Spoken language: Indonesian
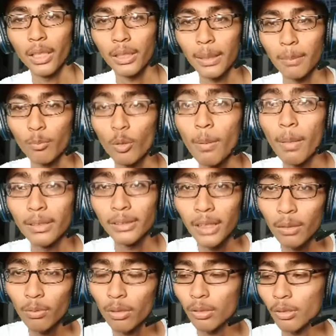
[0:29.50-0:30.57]
game gue
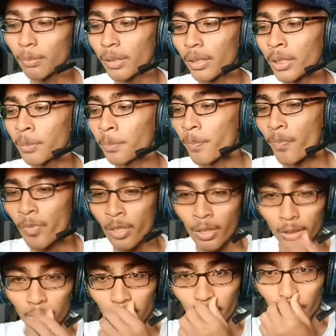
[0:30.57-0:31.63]
banyak waktu kemarin.
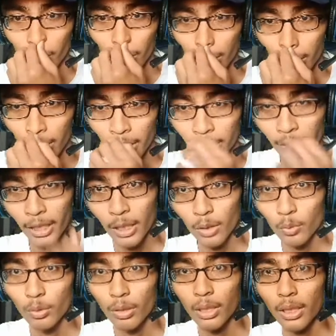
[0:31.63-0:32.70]
Salah satunya adalah GTA
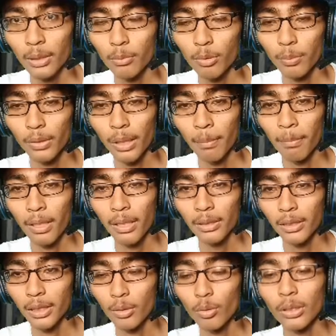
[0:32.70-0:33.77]
gue kan belum tamat,
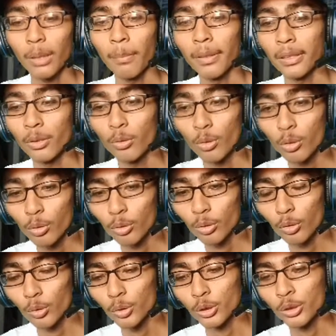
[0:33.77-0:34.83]
jadi gue tamatin dulu.
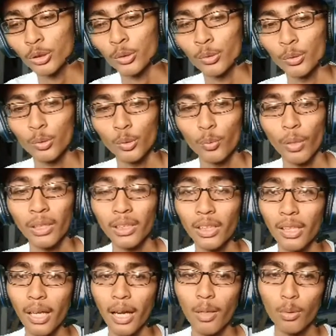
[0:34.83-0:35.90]
Terus untuk
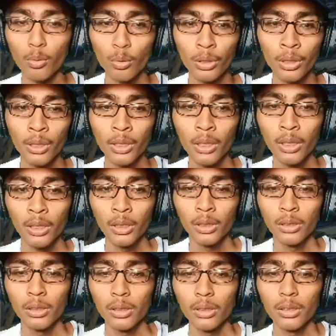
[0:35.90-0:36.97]
Wanted Dragon,
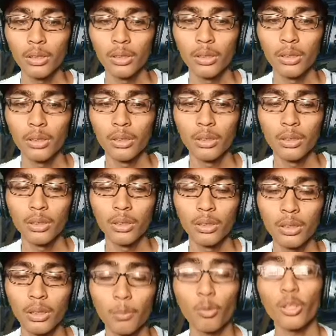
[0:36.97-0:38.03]
e, eh,
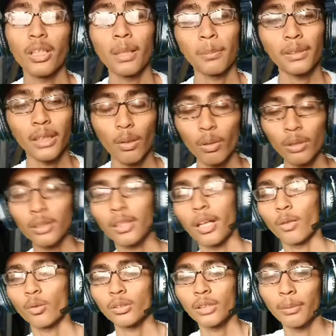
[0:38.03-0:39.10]
kemungkinan besar Wanted
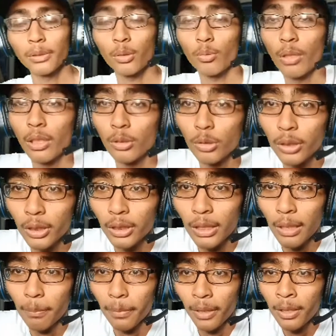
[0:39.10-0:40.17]
Dragon gak bisa gue lanjutin.
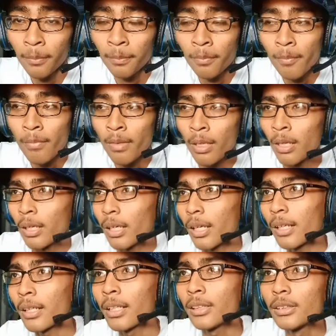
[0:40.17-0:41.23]
Kenapa?
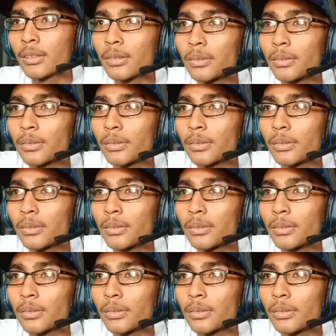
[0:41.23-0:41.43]
Karena